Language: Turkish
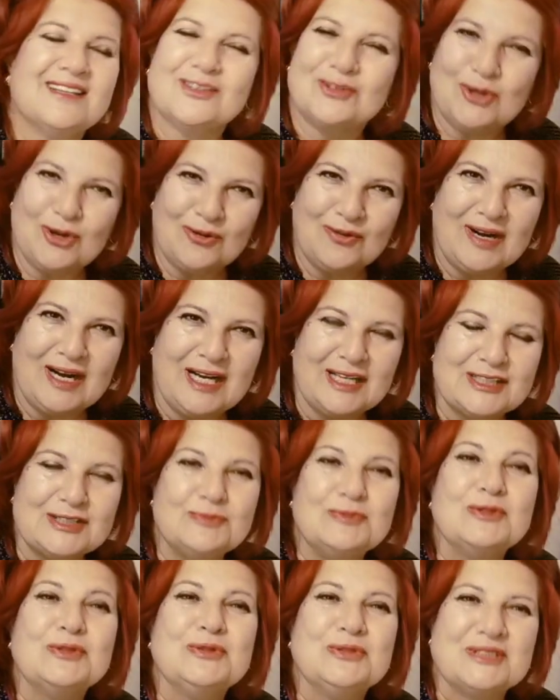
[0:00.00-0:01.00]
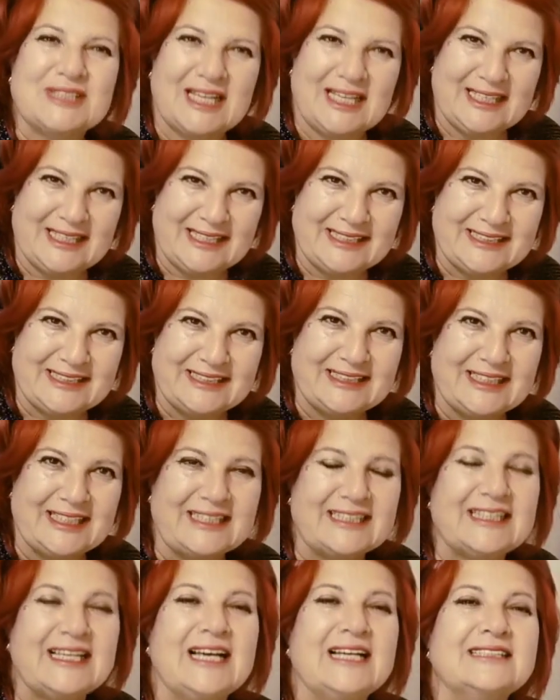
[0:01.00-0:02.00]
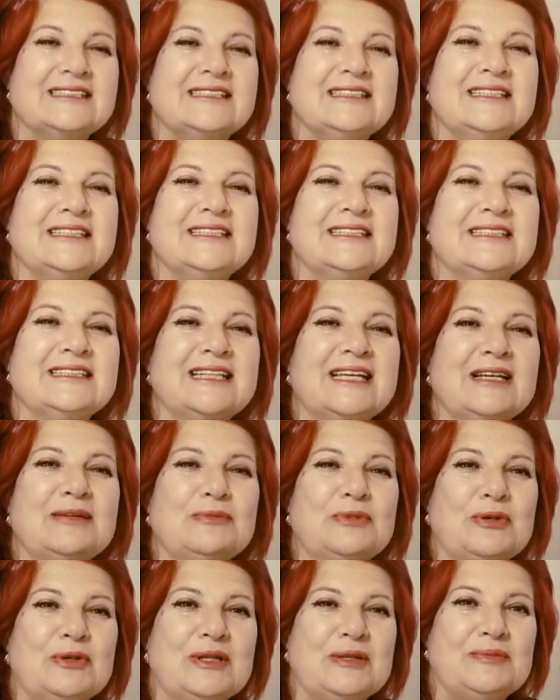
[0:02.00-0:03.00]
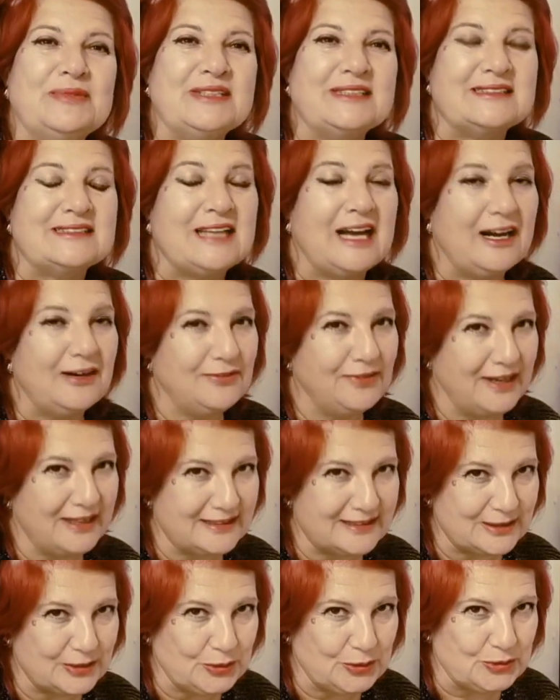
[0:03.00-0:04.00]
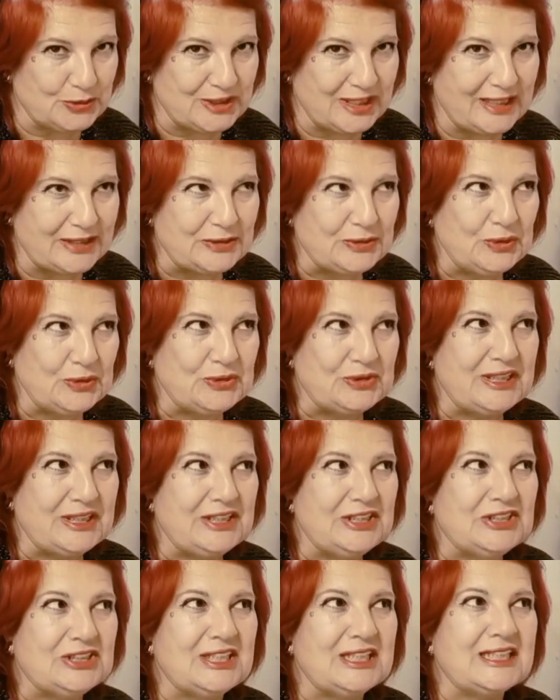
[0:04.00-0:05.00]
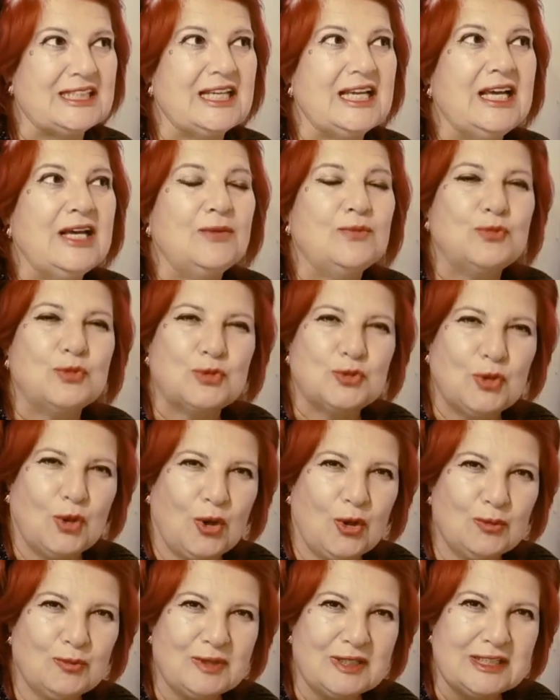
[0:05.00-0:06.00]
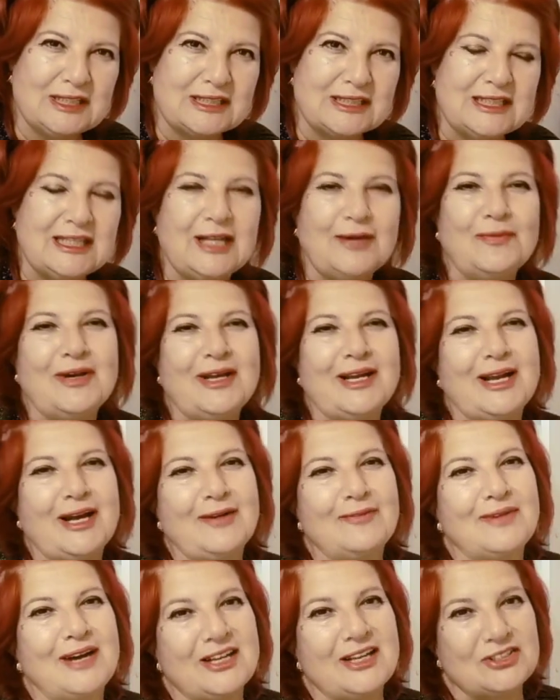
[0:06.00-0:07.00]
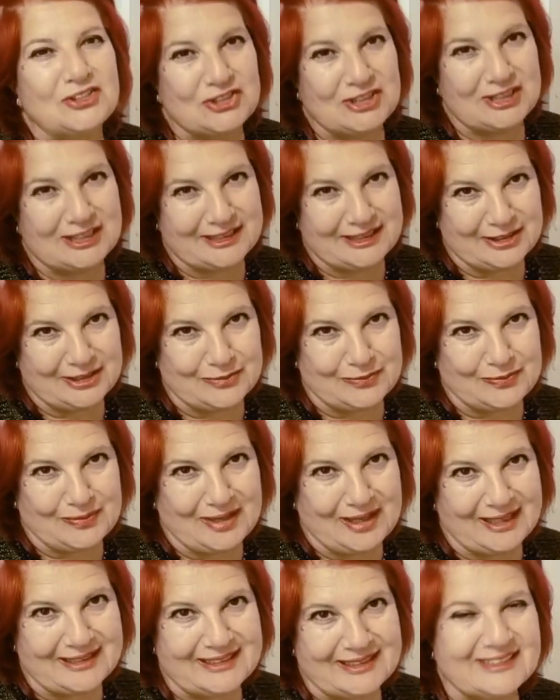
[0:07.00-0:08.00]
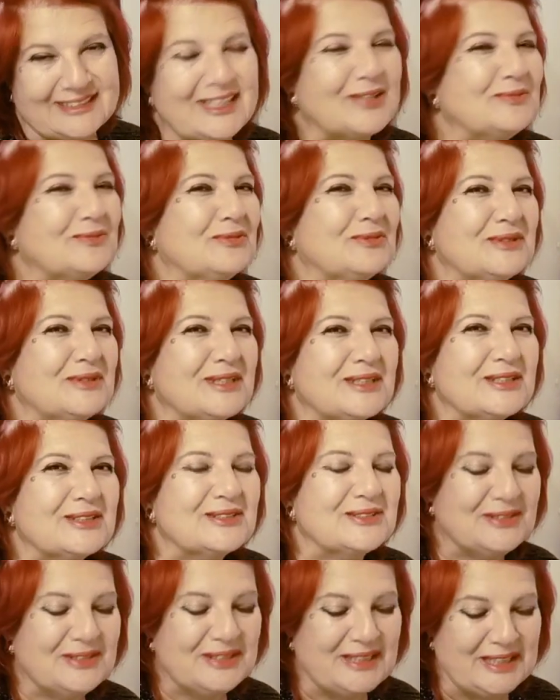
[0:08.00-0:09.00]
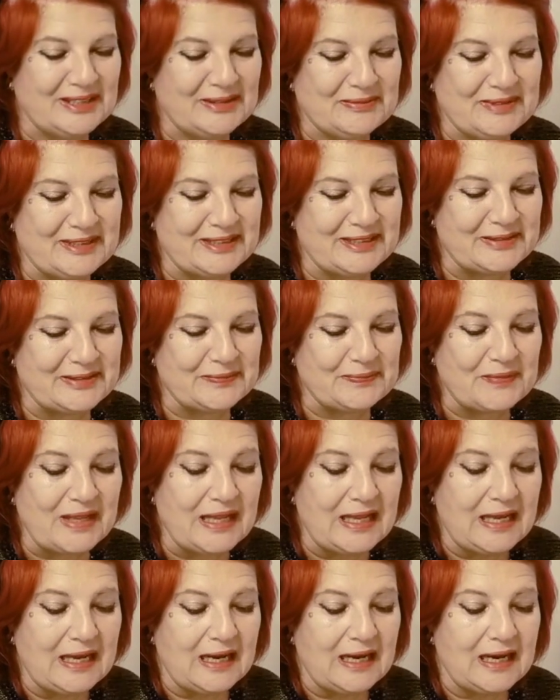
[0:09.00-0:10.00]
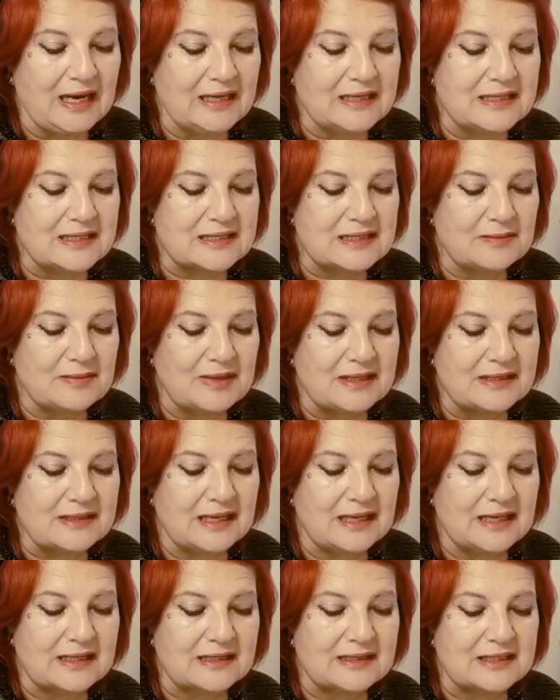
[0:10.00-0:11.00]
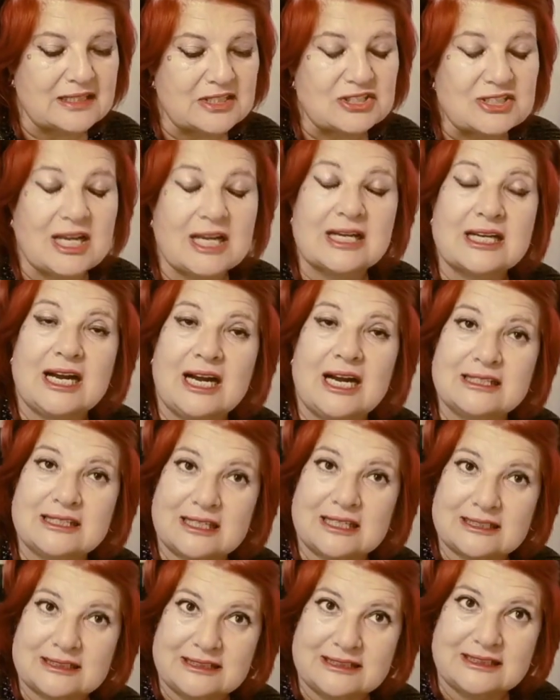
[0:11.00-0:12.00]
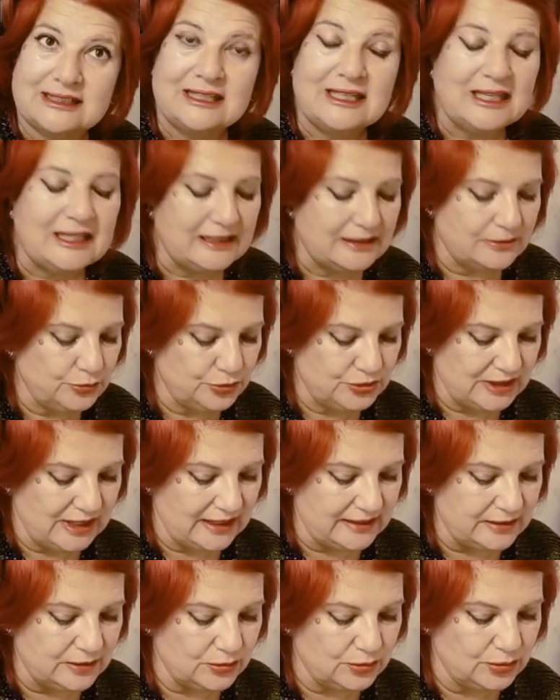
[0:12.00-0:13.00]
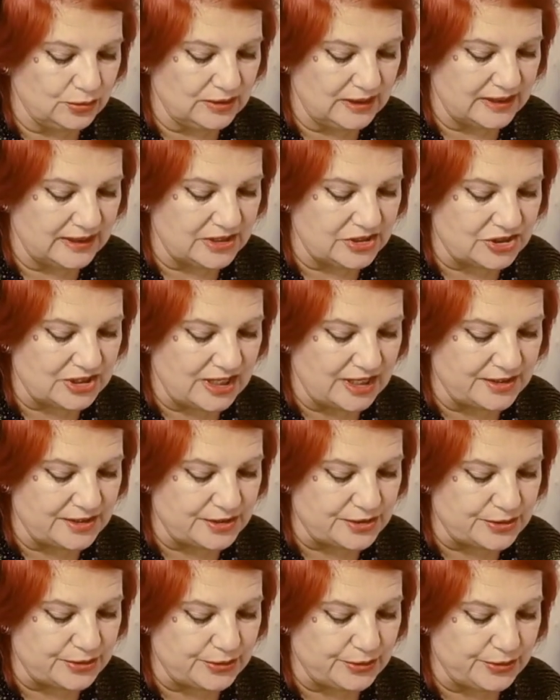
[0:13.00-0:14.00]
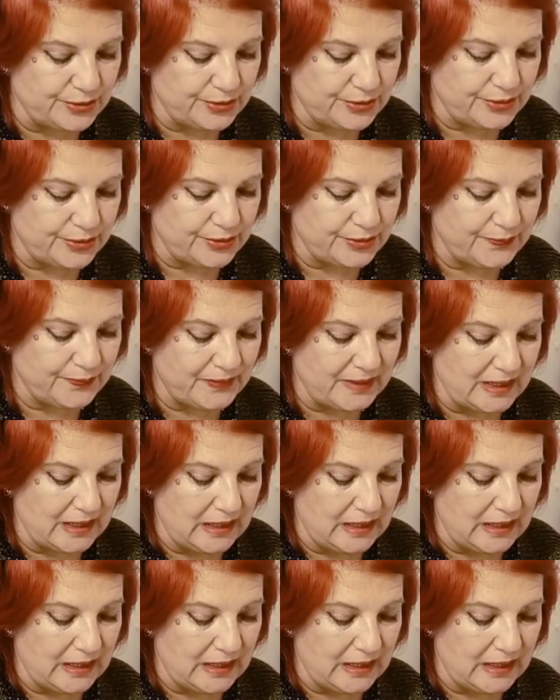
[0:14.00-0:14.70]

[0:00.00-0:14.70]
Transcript: kova hanımı güzelleşecek. Kendilerine böyle bir daha fazla özen gösterecek. Mutlu olmalarıyla beraber ciltleri parlayacak. Bunları söyleyebilirim. Aynı zamanda arkadaşlar kaynakları düzenli kullanacağınızı görüyorum